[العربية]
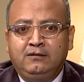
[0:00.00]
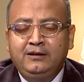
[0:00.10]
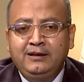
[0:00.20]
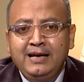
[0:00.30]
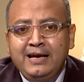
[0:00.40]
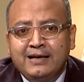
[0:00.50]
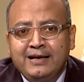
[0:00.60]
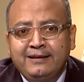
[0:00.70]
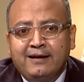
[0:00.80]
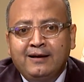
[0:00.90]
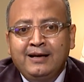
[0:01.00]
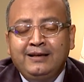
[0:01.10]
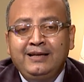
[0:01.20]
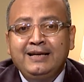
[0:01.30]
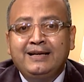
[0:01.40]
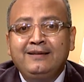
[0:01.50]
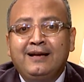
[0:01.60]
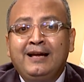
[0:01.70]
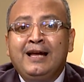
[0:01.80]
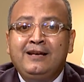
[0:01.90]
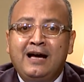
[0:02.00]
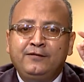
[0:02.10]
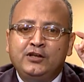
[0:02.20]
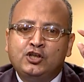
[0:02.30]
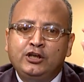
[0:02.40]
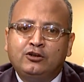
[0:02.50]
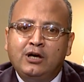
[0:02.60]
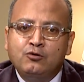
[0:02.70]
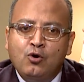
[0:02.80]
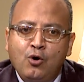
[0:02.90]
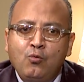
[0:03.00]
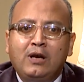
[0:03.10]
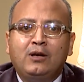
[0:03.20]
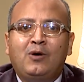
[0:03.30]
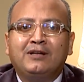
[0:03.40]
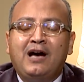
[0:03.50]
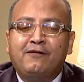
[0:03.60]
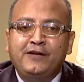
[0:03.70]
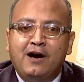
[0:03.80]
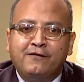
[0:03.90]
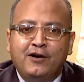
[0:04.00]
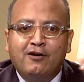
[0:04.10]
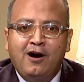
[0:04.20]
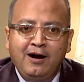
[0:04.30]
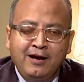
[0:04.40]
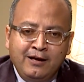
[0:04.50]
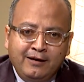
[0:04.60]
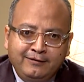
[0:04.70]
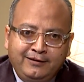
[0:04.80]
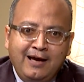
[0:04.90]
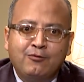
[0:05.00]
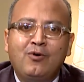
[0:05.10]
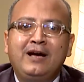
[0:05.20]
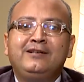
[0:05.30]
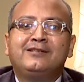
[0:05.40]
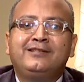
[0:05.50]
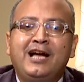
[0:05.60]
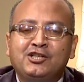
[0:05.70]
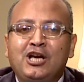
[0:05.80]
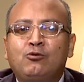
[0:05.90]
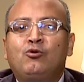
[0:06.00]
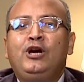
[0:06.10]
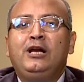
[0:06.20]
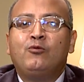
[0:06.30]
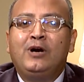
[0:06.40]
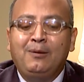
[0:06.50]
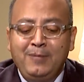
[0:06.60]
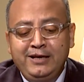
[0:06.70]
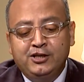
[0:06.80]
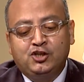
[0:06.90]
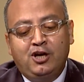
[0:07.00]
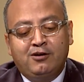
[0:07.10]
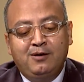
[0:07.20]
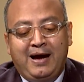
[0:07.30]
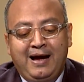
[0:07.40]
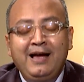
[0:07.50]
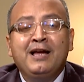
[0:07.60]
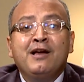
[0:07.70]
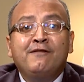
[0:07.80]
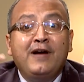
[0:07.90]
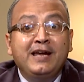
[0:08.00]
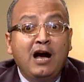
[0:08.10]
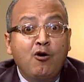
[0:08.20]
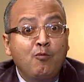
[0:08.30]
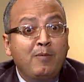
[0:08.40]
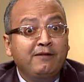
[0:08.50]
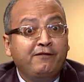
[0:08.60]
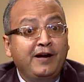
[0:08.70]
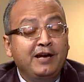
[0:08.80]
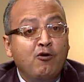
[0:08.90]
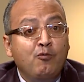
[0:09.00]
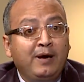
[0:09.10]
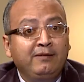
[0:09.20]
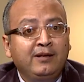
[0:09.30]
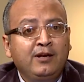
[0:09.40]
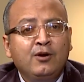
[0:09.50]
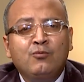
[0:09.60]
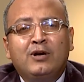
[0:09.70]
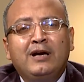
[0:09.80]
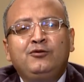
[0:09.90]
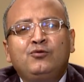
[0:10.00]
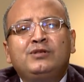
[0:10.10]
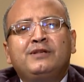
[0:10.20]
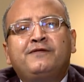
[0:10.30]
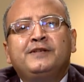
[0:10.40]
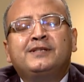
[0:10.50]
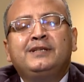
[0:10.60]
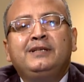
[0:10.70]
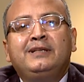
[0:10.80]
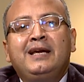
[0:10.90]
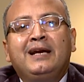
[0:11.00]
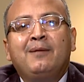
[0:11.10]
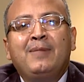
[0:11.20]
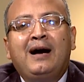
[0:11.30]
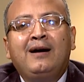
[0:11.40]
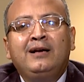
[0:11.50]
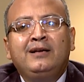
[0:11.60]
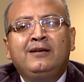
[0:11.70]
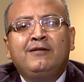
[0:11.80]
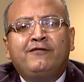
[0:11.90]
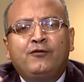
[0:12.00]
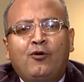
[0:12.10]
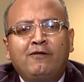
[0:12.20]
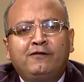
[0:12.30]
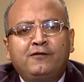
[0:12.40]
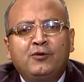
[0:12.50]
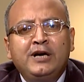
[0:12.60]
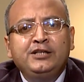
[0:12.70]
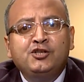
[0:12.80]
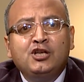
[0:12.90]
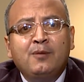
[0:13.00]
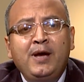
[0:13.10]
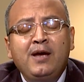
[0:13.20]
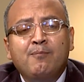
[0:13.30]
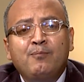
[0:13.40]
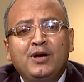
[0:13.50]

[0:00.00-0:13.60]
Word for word: ليه كده؟ ليه كده لان الشيطان هو اللي وضع في افكارها ده كويس ده شكله حلو اعملي الشر معاه فيوما فيوما وكان يوسف في السن ده يا جماعه في عنفوان الشباب